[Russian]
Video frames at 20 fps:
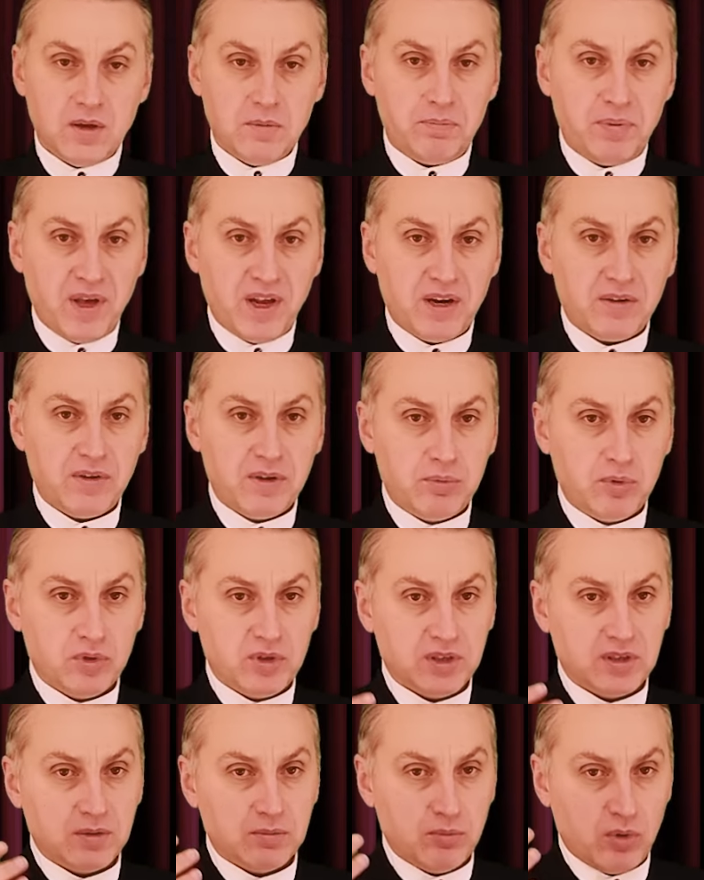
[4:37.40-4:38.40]
Первый
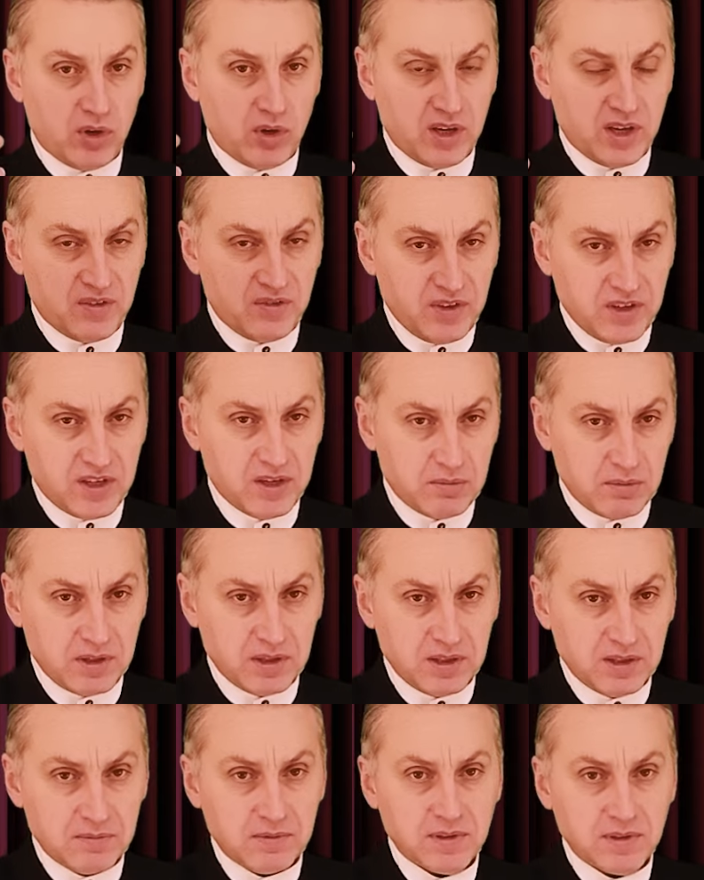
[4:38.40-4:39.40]
будет более
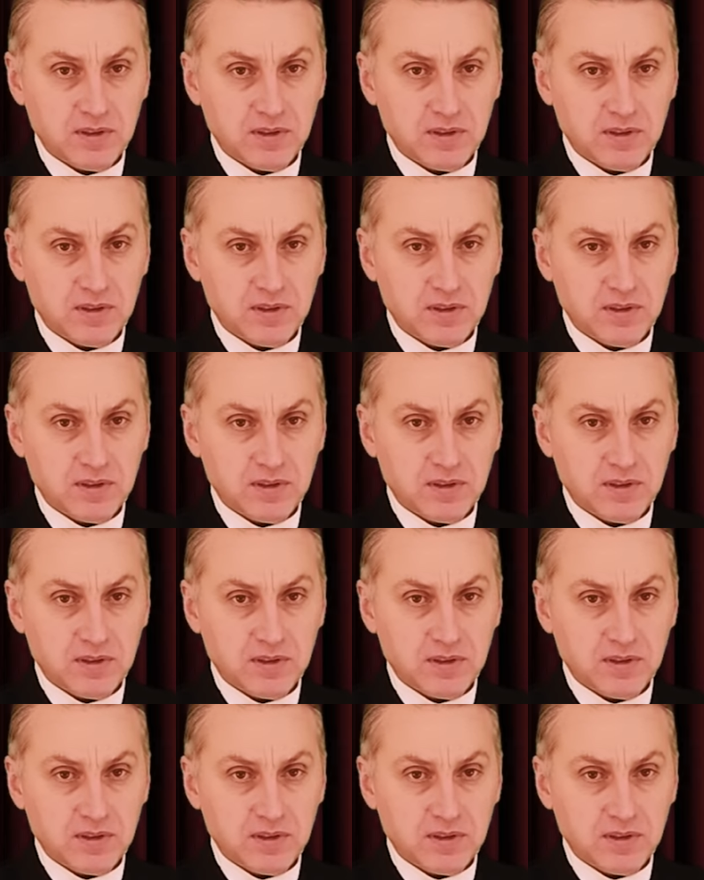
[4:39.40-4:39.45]
видимый,